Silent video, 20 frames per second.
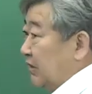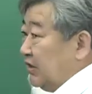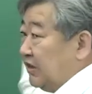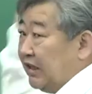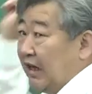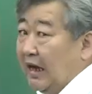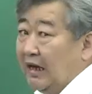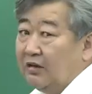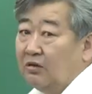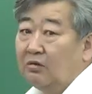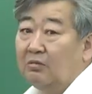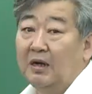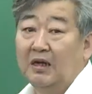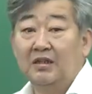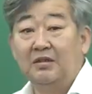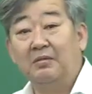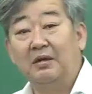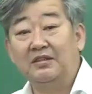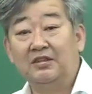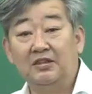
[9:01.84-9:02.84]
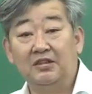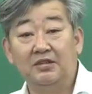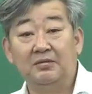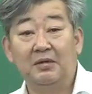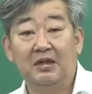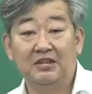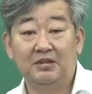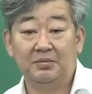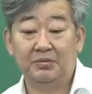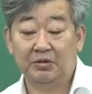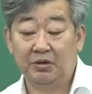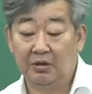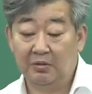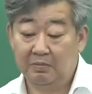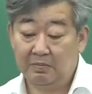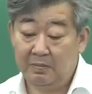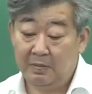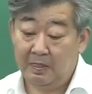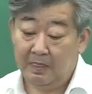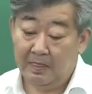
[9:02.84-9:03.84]
자료 많이 만들지 마십시오.
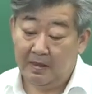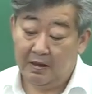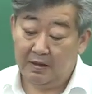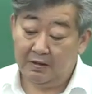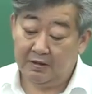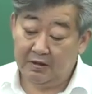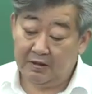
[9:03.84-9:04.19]
예,